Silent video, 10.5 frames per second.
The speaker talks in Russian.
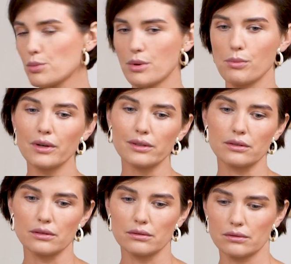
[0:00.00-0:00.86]

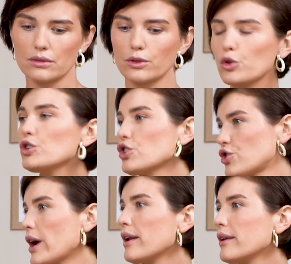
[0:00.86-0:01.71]
Например, твой
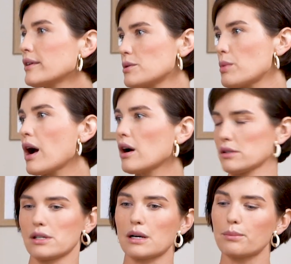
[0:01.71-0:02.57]
начальник тебя
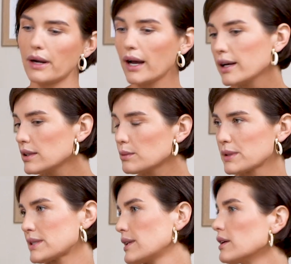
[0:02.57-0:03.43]
оскорбляет,
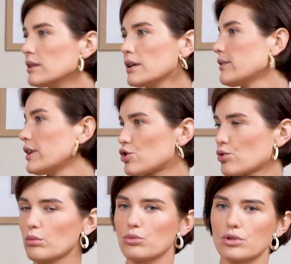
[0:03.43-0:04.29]
постоянно говорит,
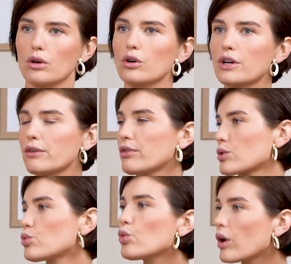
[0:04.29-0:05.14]
что, не знаю,
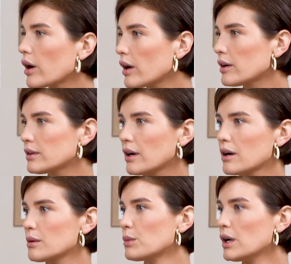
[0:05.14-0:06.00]
криворукая,
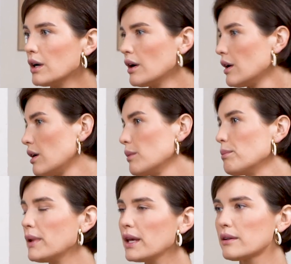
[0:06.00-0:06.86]
там,
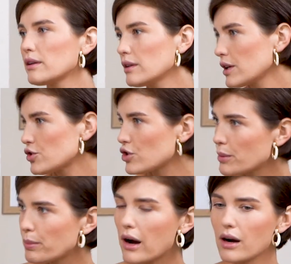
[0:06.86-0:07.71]
медленная
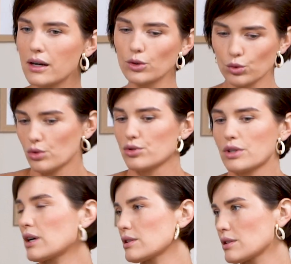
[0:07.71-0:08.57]
черепаха, ну, то есть
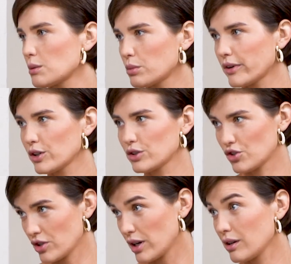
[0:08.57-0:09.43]
разные бывают
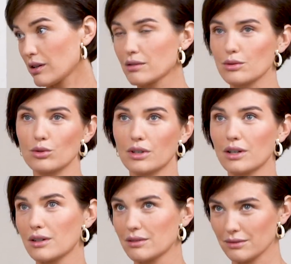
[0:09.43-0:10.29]
начальники, насколько
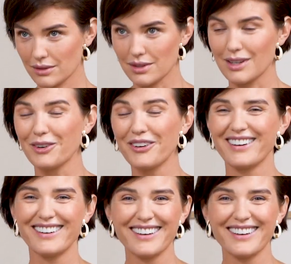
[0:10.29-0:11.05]
я знаю.